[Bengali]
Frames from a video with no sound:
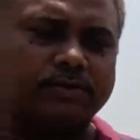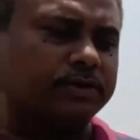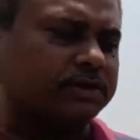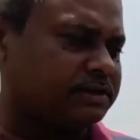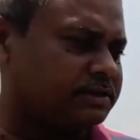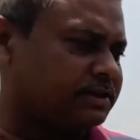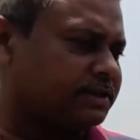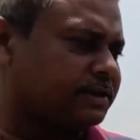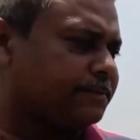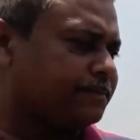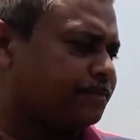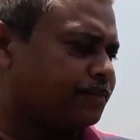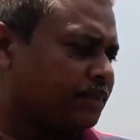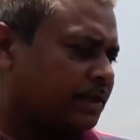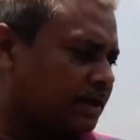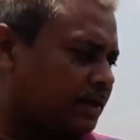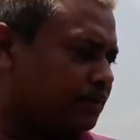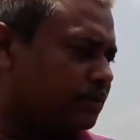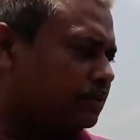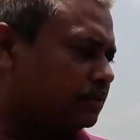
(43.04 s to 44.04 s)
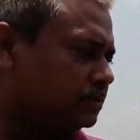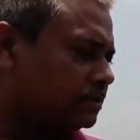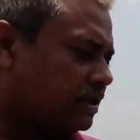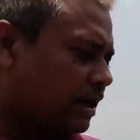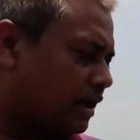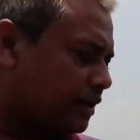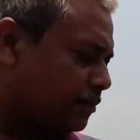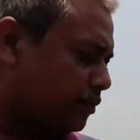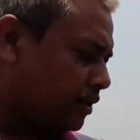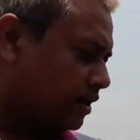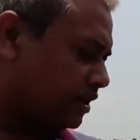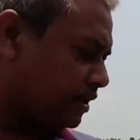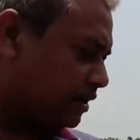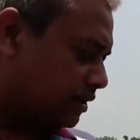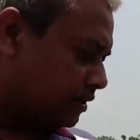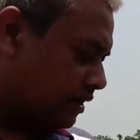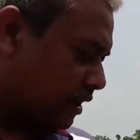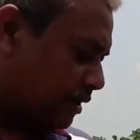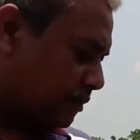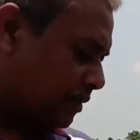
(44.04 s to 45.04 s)
হয়েছে এবং তারপরে তো
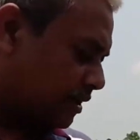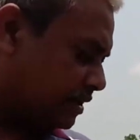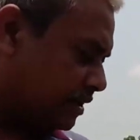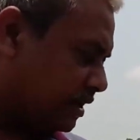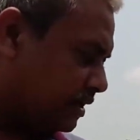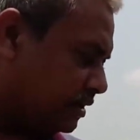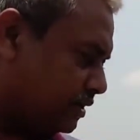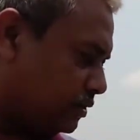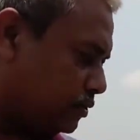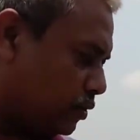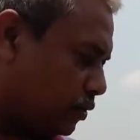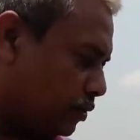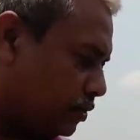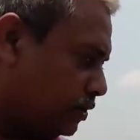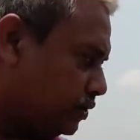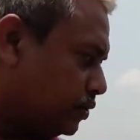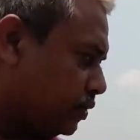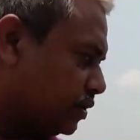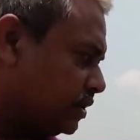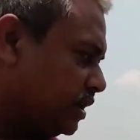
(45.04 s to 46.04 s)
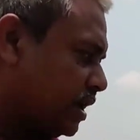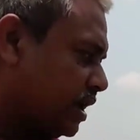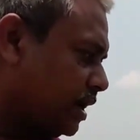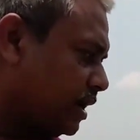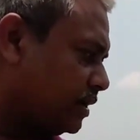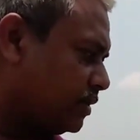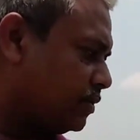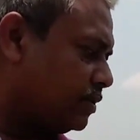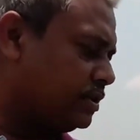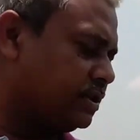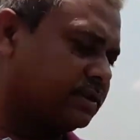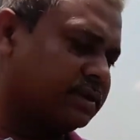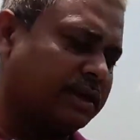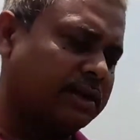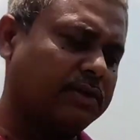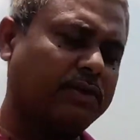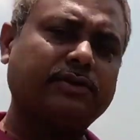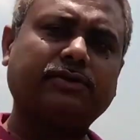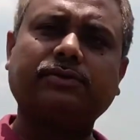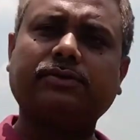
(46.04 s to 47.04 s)
তার মাঝখানে যখনই শশা লাগানো হয়েছে তার
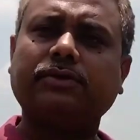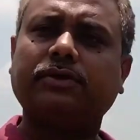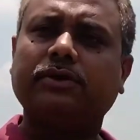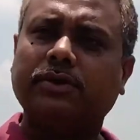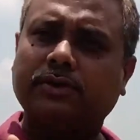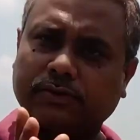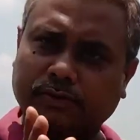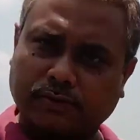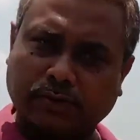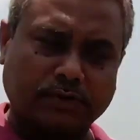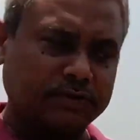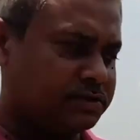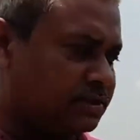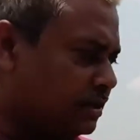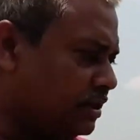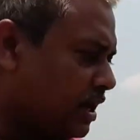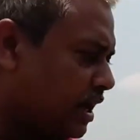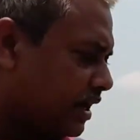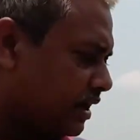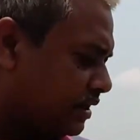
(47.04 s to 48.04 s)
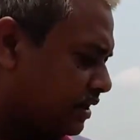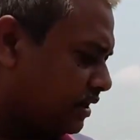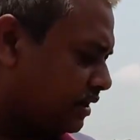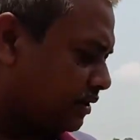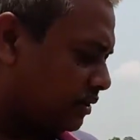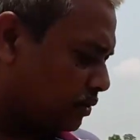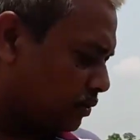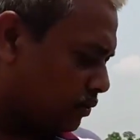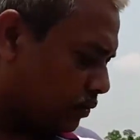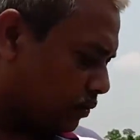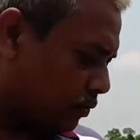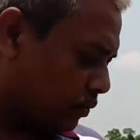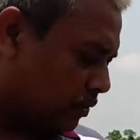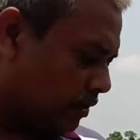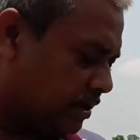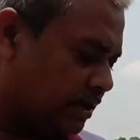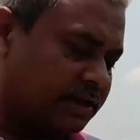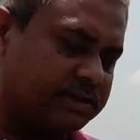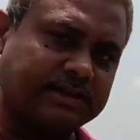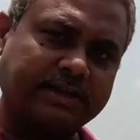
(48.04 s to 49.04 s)
হয়তো দশ দিন আগেতেই কিন্তু ওল
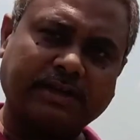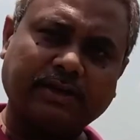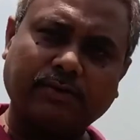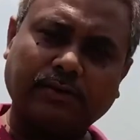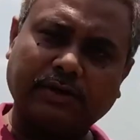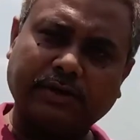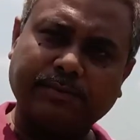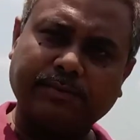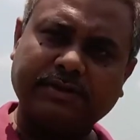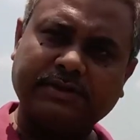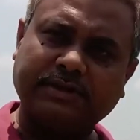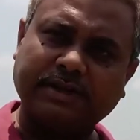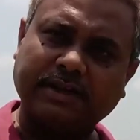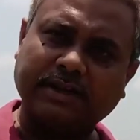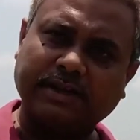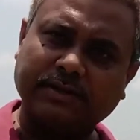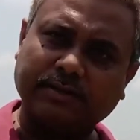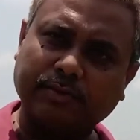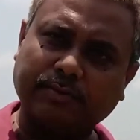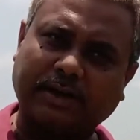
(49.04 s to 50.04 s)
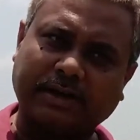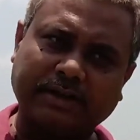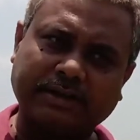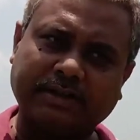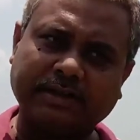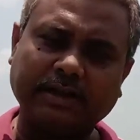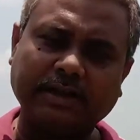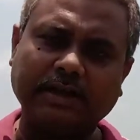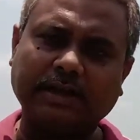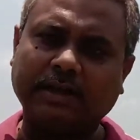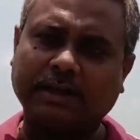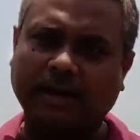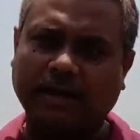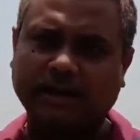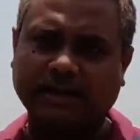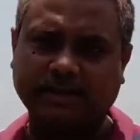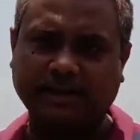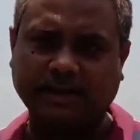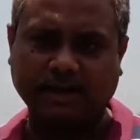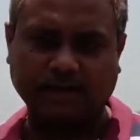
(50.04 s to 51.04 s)
গাছটাকে ওলের বীজটাকে কিন্তু মাটিতে
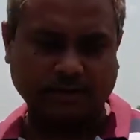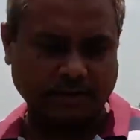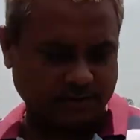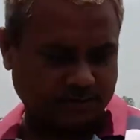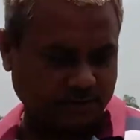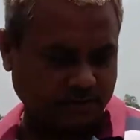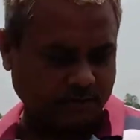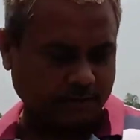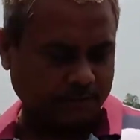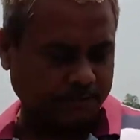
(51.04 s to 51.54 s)
লাগিয়ে দেওয়া হয়েছিল